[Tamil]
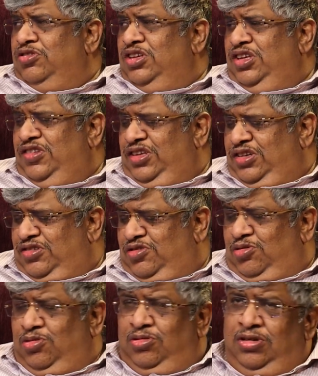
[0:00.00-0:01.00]
மோஸ்ட் ஈஸியஸ்ட்
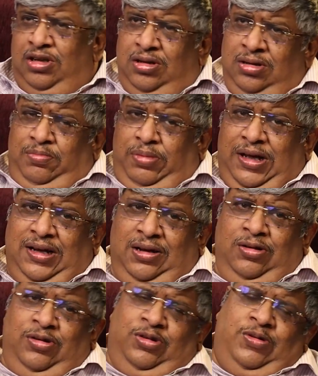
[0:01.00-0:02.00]
டு டூன்னு
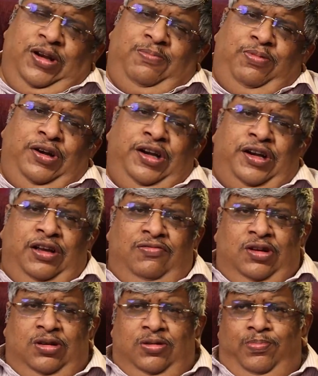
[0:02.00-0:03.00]
பேக்கில் ரொட்டேட் பண்ணிகிட்டே
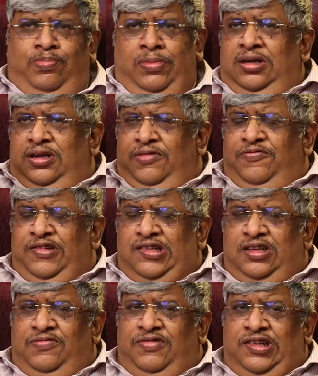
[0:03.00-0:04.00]
வாங்க
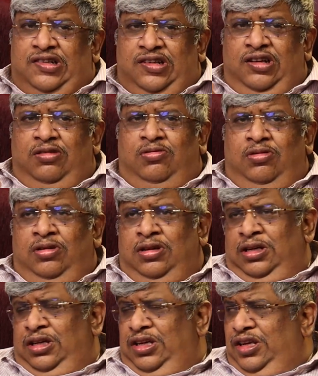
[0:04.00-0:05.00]
டஃபஸ்ட்டை ஃபஸ்ட் ரேங்க் கொடுங்க
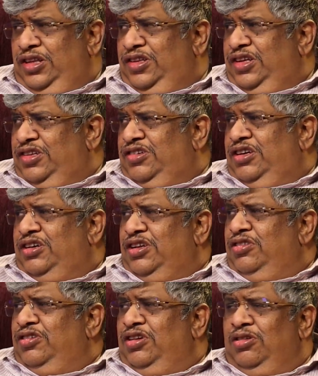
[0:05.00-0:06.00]
ஈஸியஸ்ட்டாக
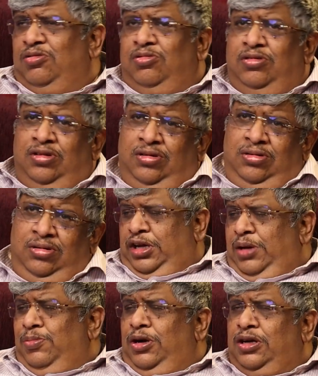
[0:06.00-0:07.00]
டென்த் ரேங்க் கொடுங்க
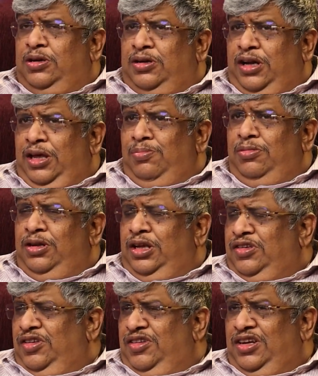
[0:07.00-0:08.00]
டைம் ஆர்டர் டைம்
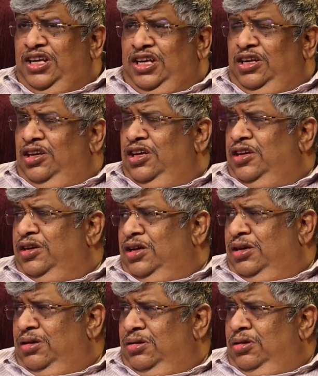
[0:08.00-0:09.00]
நெசசிட்டி
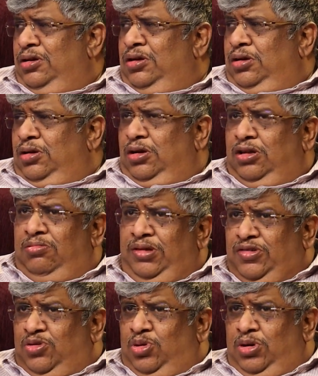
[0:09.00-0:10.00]
இல்லைன்னா
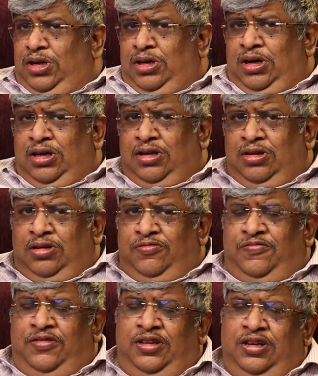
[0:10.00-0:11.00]
ஆல்வேஸ் கோ இன் ஆர்டர்
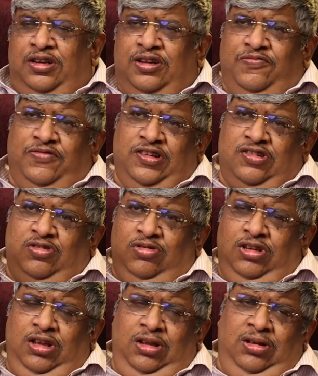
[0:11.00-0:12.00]
ஆஃப் த டஃபஸ்ட்
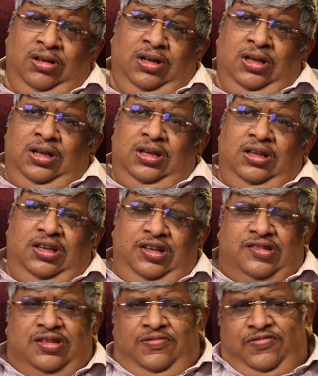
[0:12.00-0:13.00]
டு தி
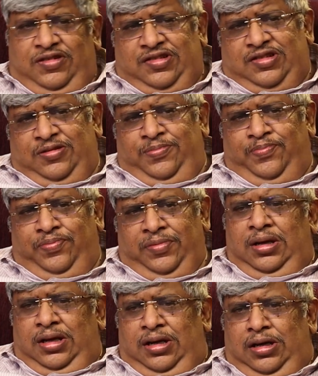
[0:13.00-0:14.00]
லீஸ்ட் டஃபஸ்ட்
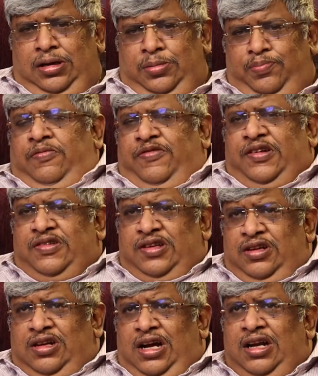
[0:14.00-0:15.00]
ஏன்னா
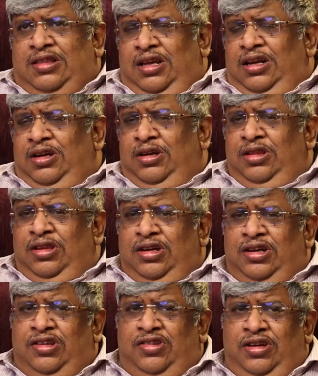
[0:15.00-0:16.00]
ஃபஸ்ட்டு கார்த்தால்
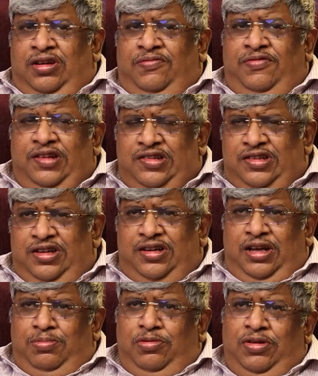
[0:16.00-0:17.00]
எழுந்துக்கிறச்ச ஃபஸ்ட்டு
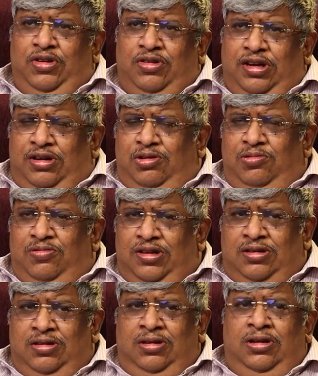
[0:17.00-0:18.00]
டைம் யூ நீ கெட் டு
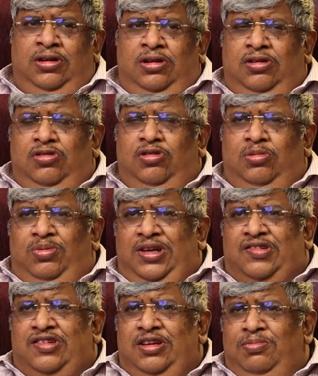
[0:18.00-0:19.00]
ஒர்க் யூ வில் பி
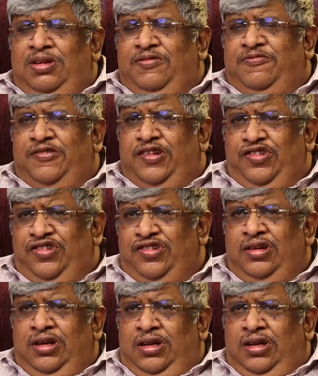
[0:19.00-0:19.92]
எக்ஸ்ட்ரீம்லி ஃப்ரெஷ்